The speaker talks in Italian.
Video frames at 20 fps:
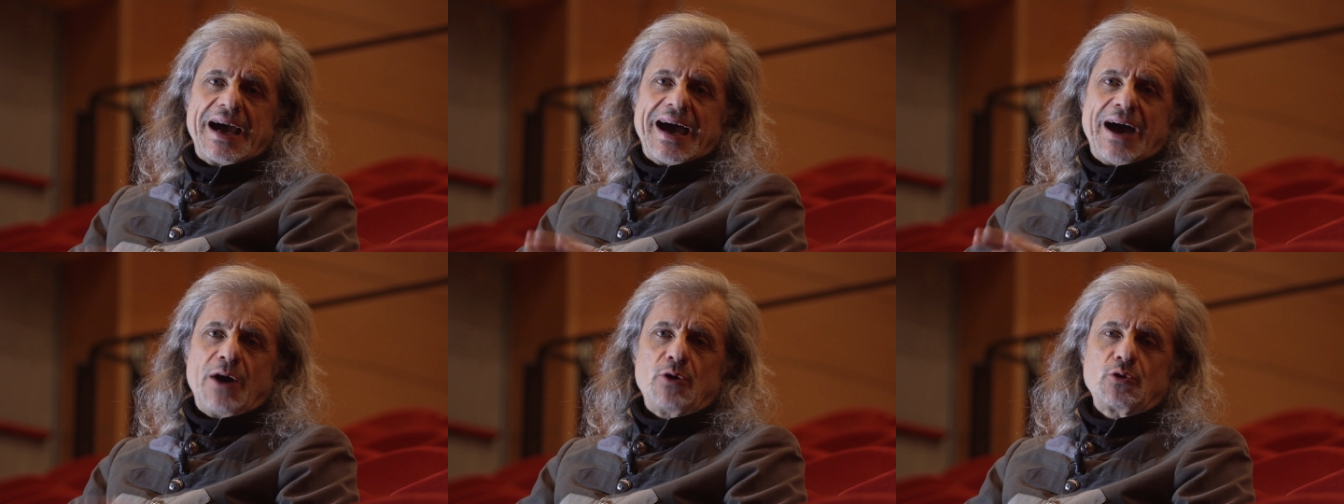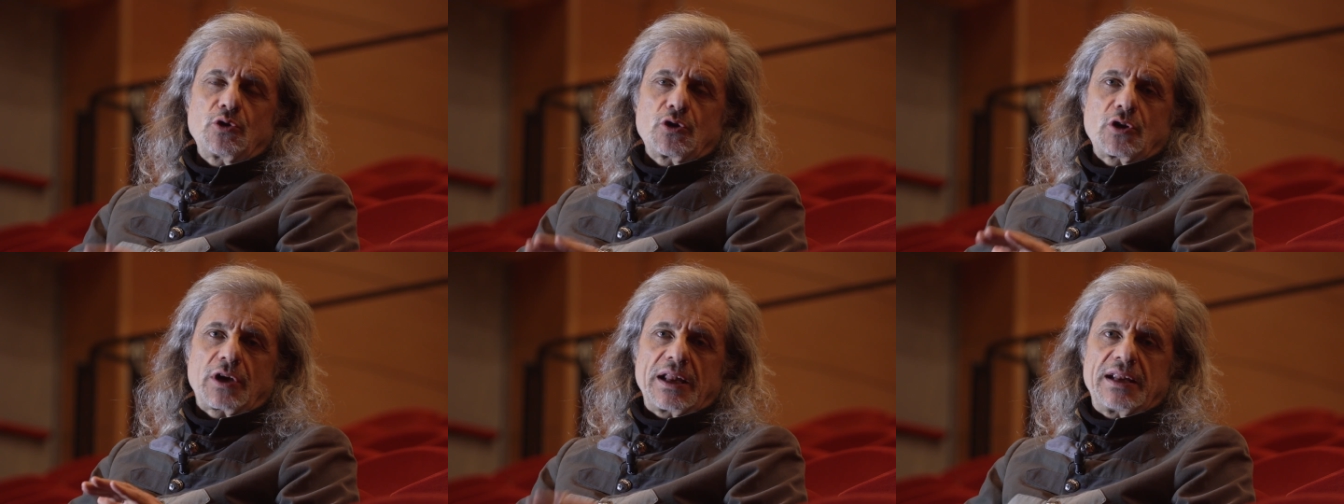
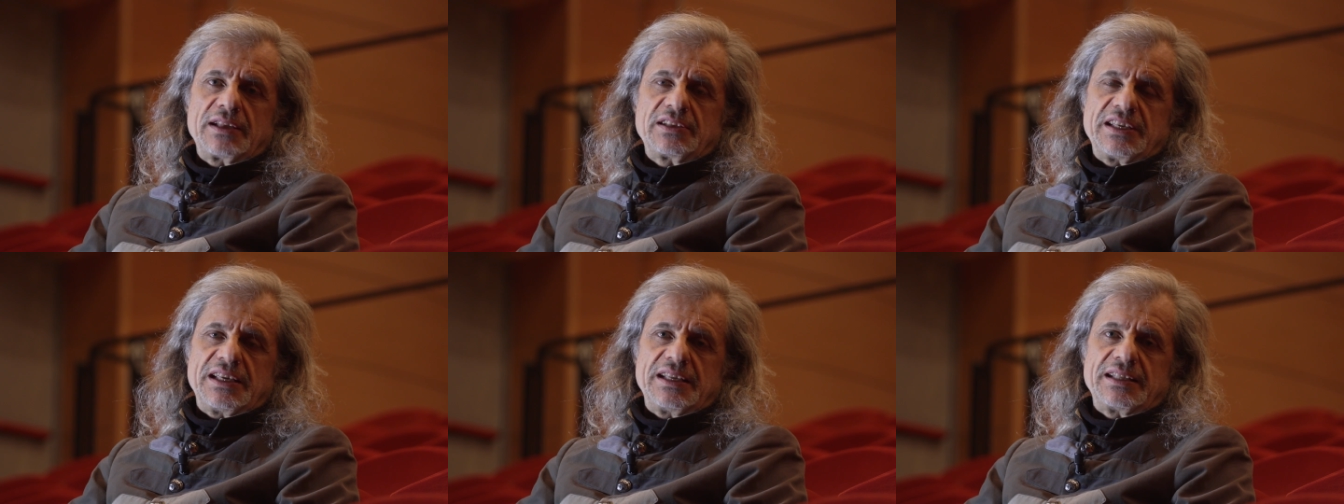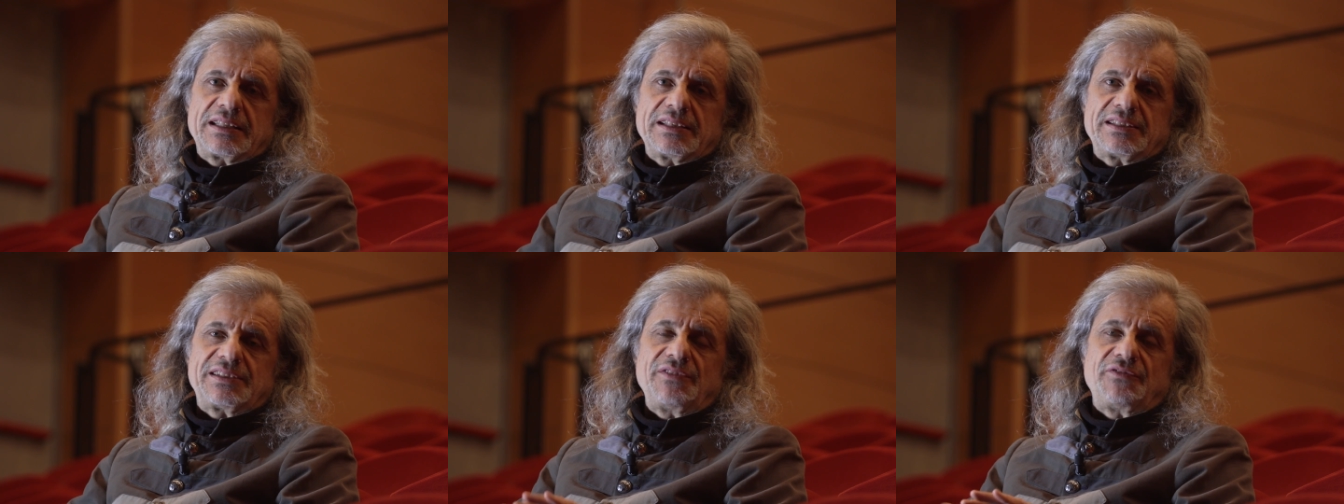auguro che la
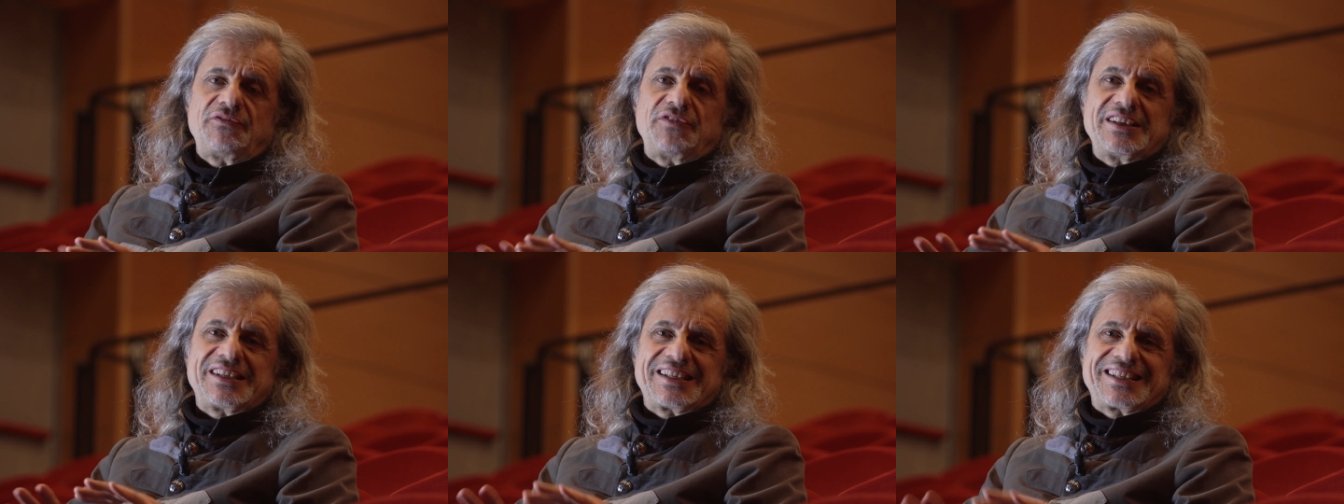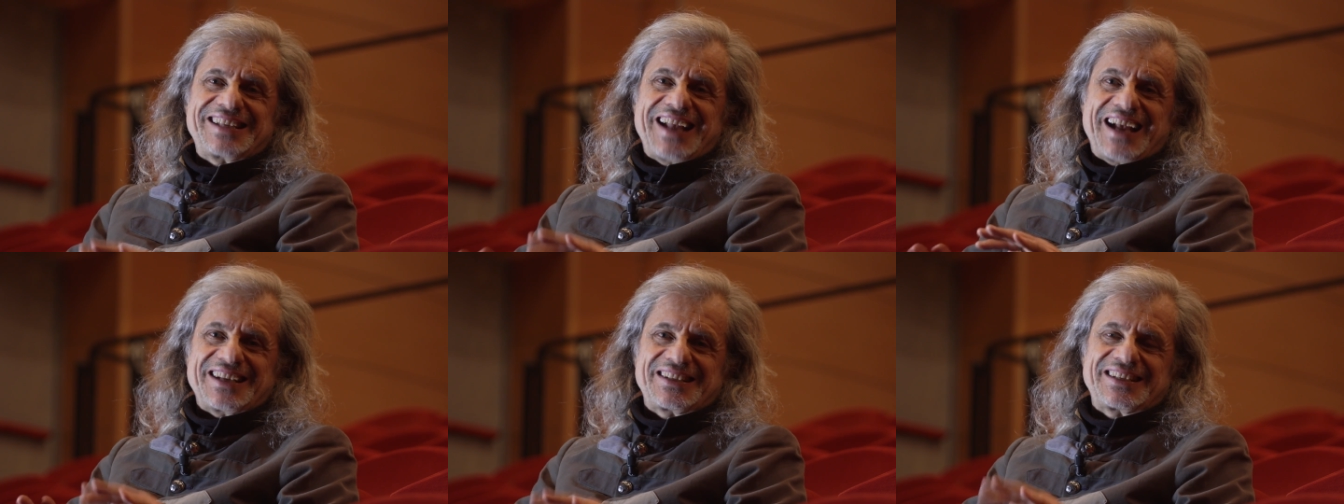gente si
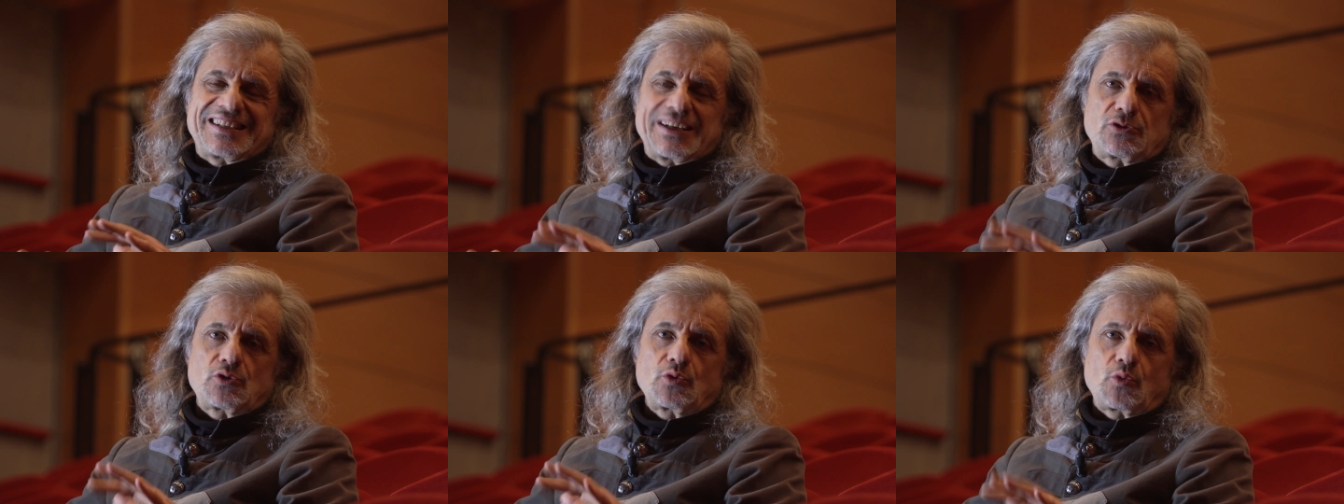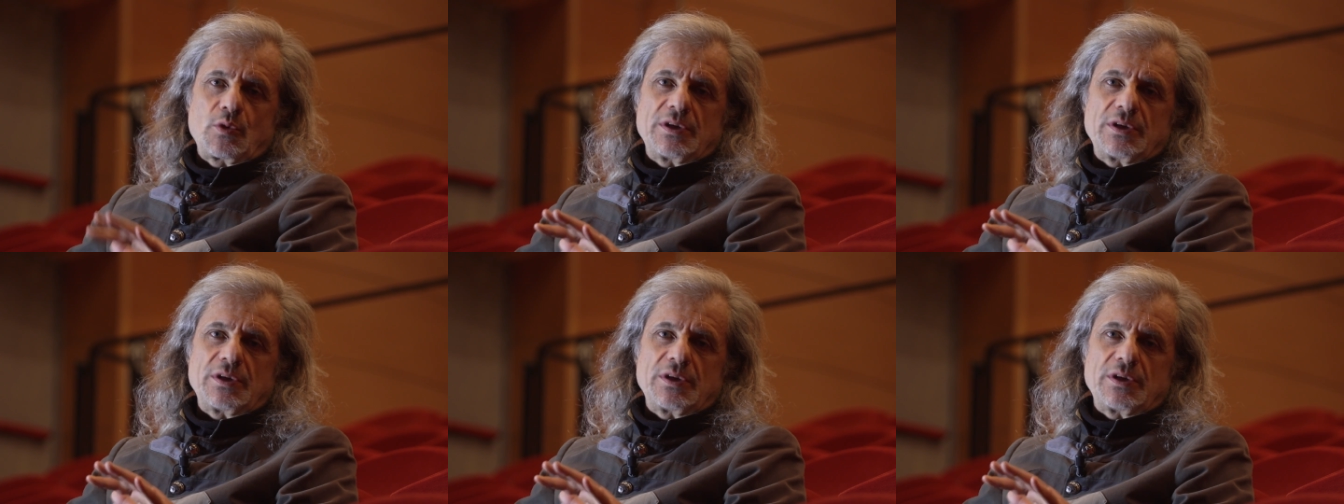fissasse su